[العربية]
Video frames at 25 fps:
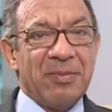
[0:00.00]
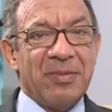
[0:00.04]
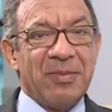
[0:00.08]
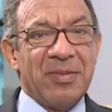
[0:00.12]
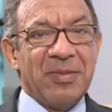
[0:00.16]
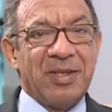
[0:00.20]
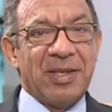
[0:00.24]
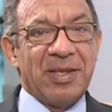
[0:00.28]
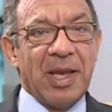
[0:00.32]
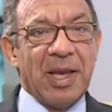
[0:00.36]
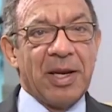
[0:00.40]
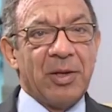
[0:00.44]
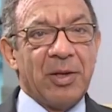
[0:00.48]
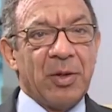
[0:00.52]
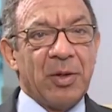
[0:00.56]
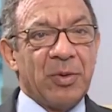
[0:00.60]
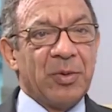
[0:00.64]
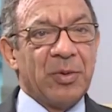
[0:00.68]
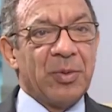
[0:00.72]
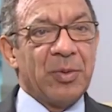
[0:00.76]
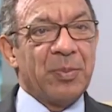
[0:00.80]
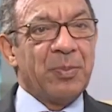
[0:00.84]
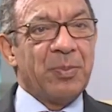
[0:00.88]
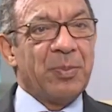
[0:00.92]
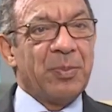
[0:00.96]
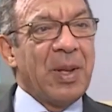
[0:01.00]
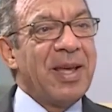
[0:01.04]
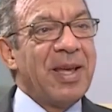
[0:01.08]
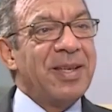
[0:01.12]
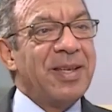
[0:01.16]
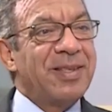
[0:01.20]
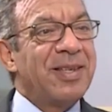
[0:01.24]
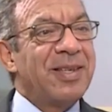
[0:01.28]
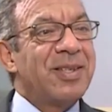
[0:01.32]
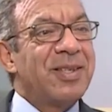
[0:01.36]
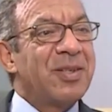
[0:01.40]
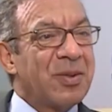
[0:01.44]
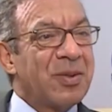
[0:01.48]
المصرية
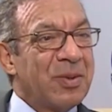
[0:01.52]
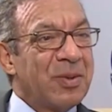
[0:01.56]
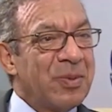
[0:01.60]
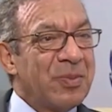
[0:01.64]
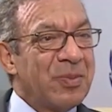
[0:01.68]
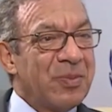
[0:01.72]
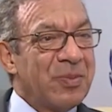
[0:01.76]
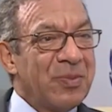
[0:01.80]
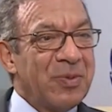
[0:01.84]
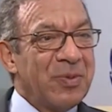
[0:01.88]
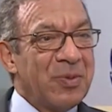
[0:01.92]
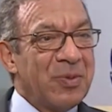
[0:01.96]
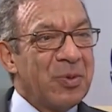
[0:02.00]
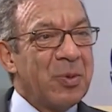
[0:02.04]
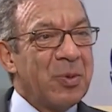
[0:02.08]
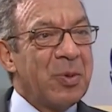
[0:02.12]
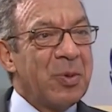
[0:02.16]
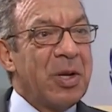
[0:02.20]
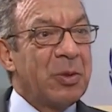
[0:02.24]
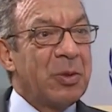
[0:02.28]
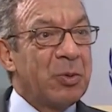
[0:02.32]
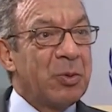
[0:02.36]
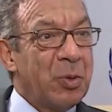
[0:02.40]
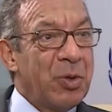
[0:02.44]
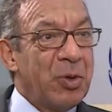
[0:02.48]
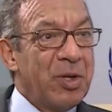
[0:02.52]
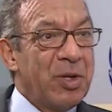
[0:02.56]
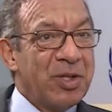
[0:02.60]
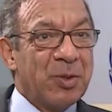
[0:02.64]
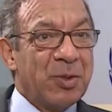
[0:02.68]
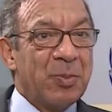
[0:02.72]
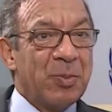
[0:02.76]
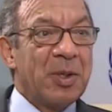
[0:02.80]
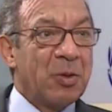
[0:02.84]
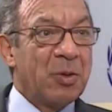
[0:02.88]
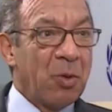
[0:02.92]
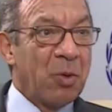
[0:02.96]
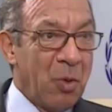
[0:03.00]
والثقافة المصرية أيضا
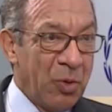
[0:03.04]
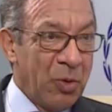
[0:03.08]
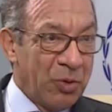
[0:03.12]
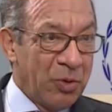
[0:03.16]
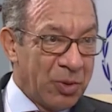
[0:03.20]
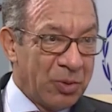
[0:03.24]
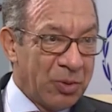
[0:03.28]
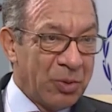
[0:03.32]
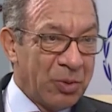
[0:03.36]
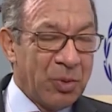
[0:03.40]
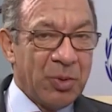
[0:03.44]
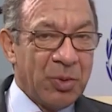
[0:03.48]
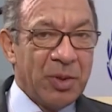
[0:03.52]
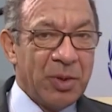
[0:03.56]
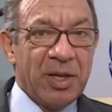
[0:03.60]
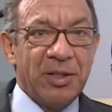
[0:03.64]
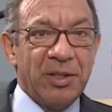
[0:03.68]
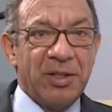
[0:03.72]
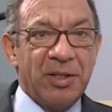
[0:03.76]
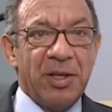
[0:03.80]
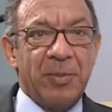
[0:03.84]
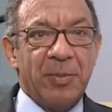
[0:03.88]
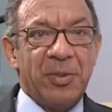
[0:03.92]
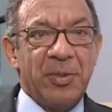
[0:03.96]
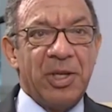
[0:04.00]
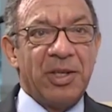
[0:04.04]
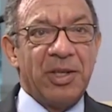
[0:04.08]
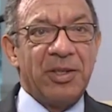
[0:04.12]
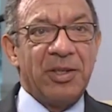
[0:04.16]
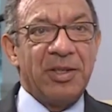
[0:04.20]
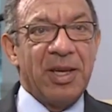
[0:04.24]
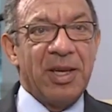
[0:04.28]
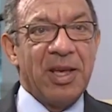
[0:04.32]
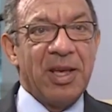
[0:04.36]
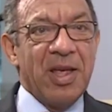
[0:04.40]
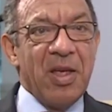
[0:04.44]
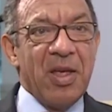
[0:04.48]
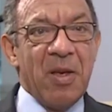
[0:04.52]
فكان من الرائع
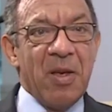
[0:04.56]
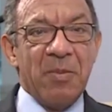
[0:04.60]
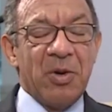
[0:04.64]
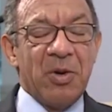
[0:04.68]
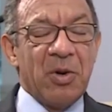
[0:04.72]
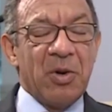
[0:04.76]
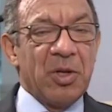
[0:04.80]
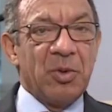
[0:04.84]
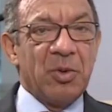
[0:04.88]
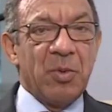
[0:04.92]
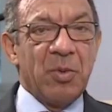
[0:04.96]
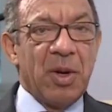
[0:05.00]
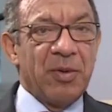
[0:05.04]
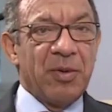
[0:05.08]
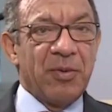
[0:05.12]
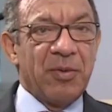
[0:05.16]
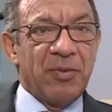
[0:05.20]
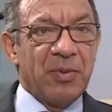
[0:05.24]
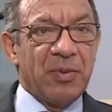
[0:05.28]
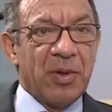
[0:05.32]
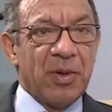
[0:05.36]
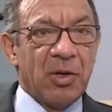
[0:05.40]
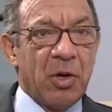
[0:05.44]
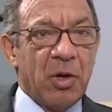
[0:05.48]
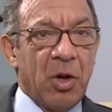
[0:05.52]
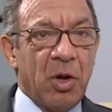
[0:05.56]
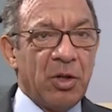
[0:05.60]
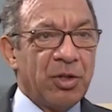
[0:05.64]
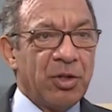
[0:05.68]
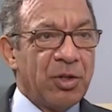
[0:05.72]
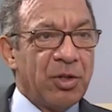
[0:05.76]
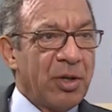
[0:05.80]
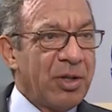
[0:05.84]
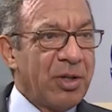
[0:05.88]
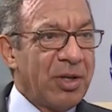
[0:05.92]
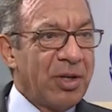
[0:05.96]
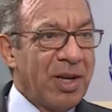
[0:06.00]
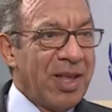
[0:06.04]
القدوم ورؤية
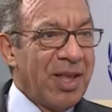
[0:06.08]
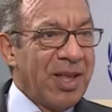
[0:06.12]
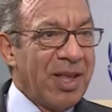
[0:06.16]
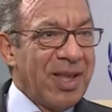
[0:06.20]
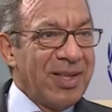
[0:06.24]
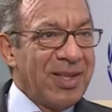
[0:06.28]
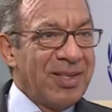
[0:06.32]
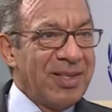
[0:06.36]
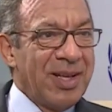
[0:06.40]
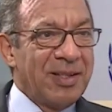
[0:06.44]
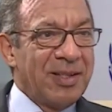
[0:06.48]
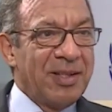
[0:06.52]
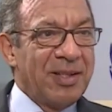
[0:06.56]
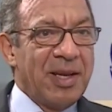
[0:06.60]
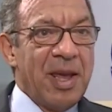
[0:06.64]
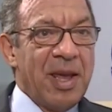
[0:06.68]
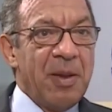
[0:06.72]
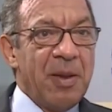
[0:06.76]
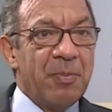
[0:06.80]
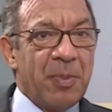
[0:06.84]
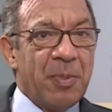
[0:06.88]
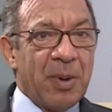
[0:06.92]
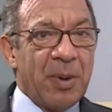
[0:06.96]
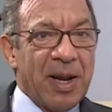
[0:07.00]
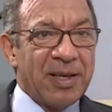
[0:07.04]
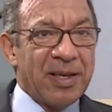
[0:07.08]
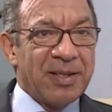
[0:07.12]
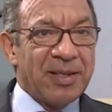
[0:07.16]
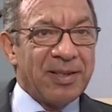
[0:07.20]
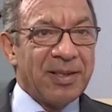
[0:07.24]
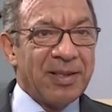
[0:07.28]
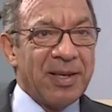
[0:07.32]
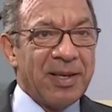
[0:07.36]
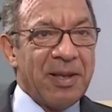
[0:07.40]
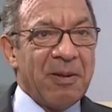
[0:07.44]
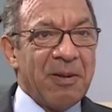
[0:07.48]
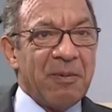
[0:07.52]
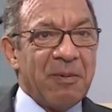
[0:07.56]
ما درسته
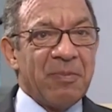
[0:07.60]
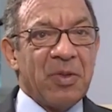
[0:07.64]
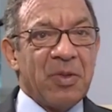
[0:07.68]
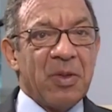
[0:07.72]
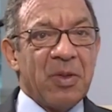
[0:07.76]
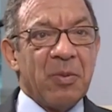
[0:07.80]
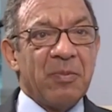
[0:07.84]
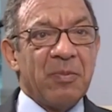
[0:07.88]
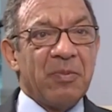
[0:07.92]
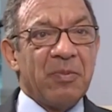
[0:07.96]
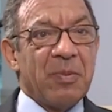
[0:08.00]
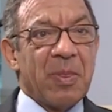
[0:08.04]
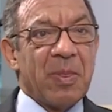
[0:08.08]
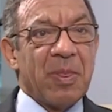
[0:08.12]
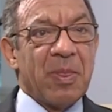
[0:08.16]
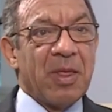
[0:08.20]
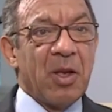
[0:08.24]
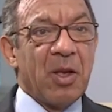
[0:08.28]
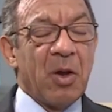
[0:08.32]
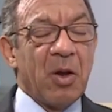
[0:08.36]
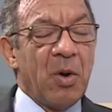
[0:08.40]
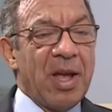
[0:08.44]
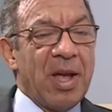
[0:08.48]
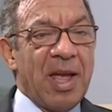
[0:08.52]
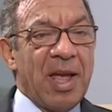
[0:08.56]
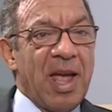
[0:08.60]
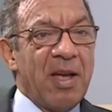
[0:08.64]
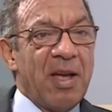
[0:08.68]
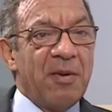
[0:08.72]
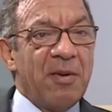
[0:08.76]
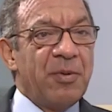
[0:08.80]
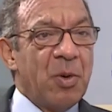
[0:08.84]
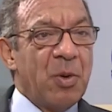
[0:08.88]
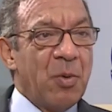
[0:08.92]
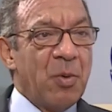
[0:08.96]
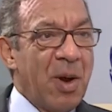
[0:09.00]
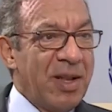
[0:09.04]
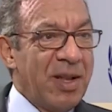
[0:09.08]
بنفسي لقد كانت زيارة
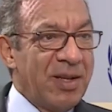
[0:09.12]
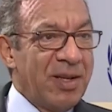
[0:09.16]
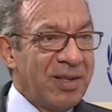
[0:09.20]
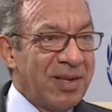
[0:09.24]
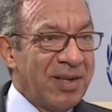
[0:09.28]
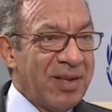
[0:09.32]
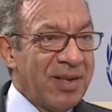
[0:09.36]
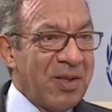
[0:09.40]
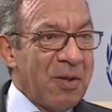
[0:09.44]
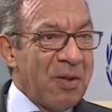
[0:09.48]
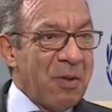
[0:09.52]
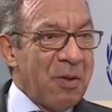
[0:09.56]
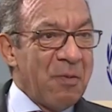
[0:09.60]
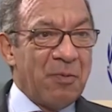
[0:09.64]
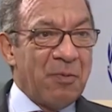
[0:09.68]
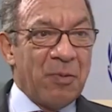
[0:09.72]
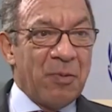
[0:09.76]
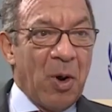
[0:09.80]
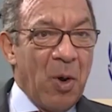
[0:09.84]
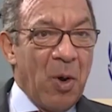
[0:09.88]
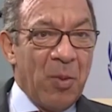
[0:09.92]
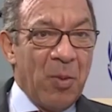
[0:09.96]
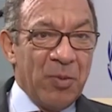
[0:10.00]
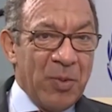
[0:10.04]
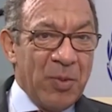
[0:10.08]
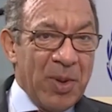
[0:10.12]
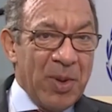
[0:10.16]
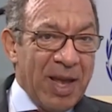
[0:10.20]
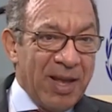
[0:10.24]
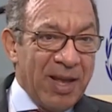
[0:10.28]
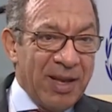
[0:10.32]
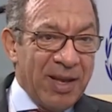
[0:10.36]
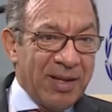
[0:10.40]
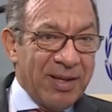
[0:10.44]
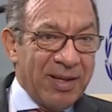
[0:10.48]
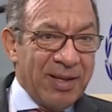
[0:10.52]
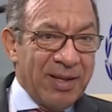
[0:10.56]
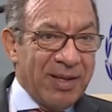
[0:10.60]
رائعة ولكن
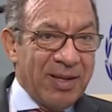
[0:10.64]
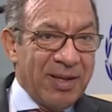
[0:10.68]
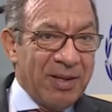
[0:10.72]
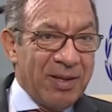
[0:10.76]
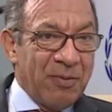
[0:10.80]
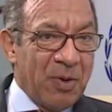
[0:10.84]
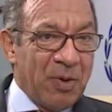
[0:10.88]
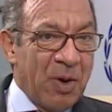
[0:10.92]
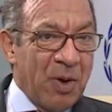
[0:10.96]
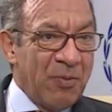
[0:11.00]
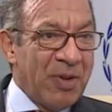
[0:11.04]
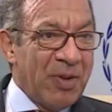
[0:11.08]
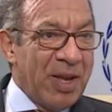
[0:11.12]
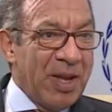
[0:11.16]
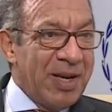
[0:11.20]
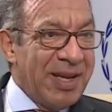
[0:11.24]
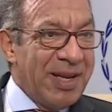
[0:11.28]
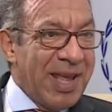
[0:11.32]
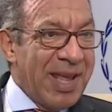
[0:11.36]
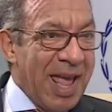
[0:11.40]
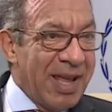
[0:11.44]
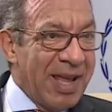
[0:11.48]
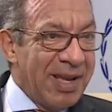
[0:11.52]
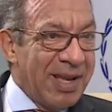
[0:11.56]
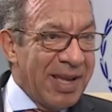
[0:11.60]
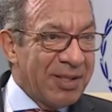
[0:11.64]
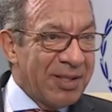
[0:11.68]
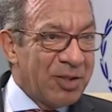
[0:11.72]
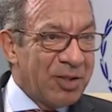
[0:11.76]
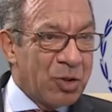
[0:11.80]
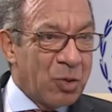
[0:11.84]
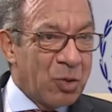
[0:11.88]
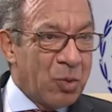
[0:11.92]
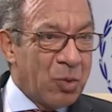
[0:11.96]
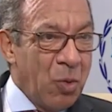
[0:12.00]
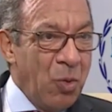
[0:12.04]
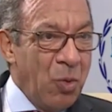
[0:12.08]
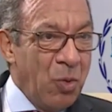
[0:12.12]
زيارتي الحالية بدأت
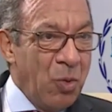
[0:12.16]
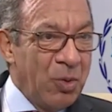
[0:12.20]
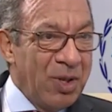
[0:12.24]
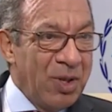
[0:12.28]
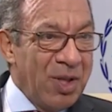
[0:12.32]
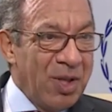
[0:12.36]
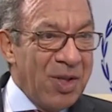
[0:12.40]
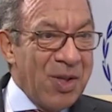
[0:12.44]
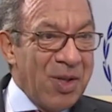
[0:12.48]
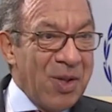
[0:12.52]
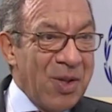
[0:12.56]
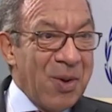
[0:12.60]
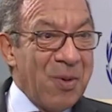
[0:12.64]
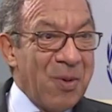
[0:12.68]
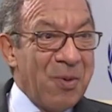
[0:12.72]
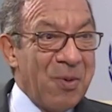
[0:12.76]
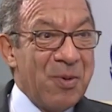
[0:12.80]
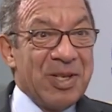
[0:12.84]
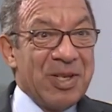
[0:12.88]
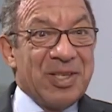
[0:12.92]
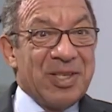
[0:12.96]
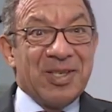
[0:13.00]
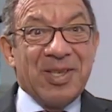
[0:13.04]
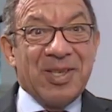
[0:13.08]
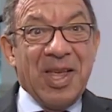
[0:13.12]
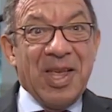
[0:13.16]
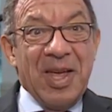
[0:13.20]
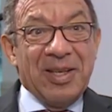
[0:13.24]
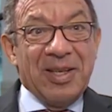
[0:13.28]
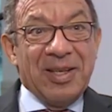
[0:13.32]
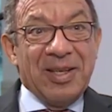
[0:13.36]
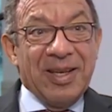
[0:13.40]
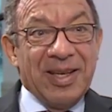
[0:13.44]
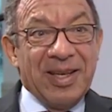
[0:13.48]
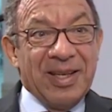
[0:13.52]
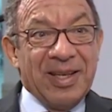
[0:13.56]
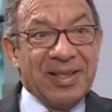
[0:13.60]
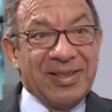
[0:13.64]
منذ يومين فقط
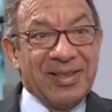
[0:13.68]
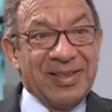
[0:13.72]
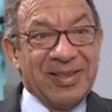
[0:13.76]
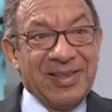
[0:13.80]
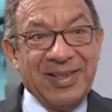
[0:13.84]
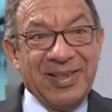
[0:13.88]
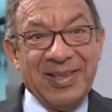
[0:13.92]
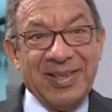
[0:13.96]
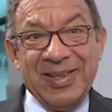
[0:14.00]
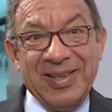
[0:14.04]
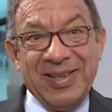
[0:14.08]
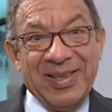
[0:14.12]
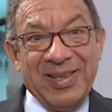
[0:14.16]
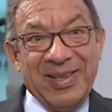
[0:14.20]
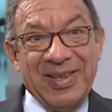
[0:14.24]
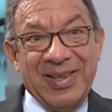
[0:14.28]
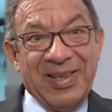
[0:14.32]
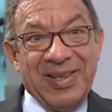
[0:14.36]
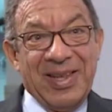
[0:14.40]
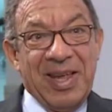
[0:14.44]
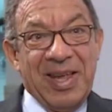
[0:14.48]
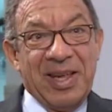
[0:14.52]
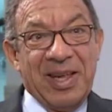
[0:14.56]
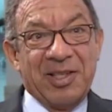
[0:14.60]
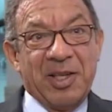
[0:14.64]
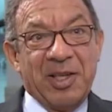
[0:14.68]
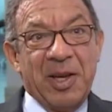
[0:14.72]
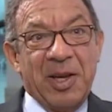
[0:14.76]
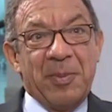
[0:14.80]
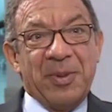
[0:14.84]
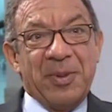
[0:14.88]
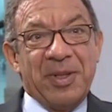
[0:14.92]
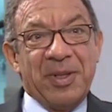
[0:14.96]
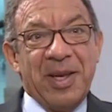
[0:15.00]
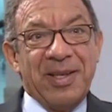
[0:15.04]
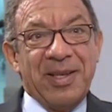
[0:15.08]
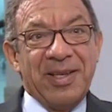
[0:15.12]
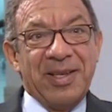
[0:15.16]
قضيتهما في العمل
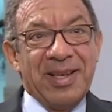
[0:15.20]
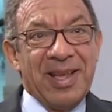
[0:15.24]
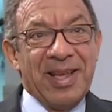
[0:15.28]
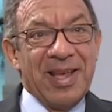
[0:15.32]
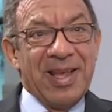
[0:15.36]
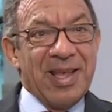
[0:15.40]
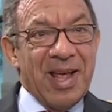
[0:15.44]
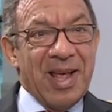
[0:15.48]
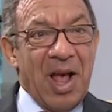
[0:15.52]
داخل هذا